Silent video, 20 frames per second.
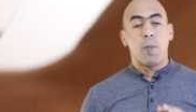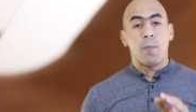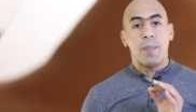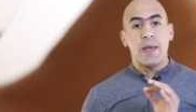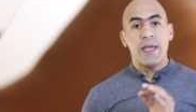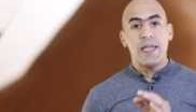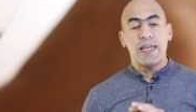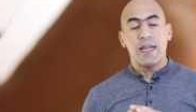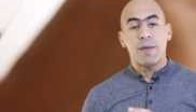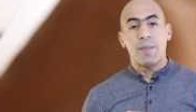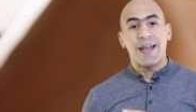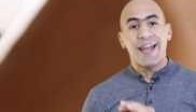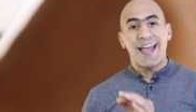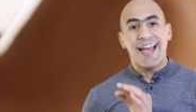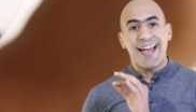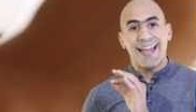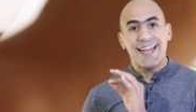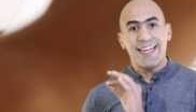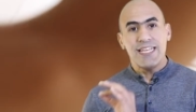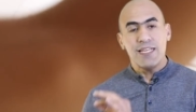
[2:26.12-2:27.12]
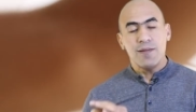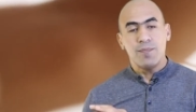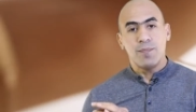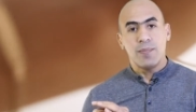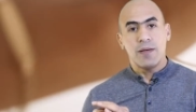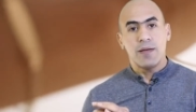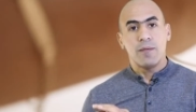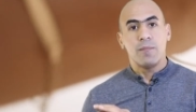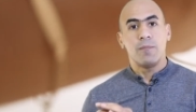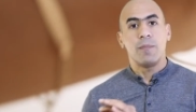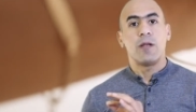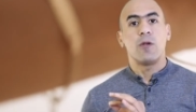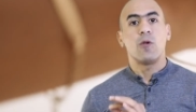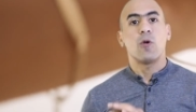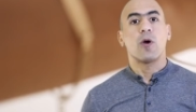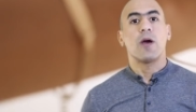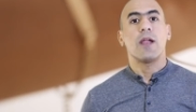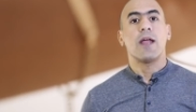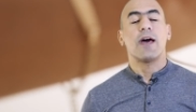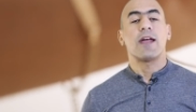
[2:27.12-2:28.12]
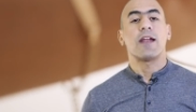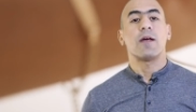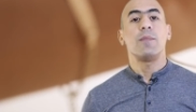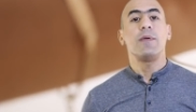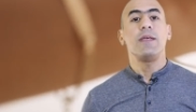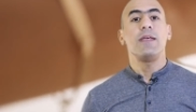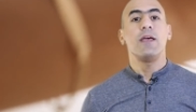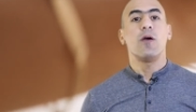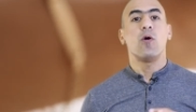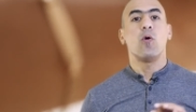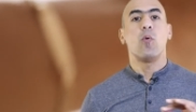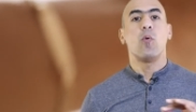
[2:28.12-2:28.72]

بينما الحليب باللغة العربية